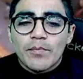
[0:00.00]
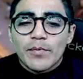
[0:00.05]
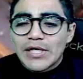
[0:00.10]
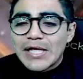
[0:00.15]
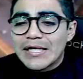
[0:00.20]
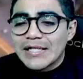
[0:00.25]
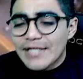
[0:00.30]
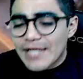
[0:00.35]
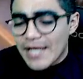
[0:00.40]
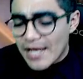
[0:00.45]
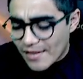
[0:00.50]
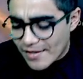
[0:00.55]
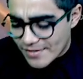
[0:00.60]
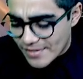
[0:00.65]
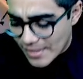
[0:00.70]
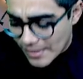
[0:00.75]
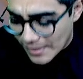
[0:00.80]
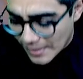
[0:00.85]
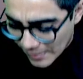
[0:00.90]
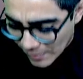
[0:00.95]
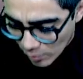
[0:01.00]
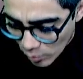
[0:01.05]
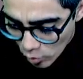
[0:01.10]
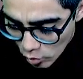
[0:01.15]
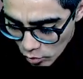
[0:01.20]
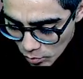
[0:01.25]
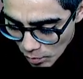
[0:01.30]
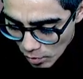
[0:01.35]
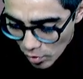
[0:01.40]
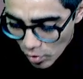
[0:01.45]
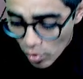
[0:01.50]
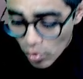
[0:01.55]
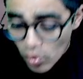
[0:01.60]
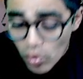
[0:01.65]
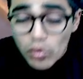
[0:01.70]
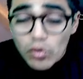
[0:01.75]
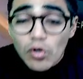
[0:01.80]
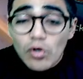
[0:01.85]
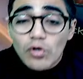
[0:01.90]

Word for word: porque el día de ayer hubo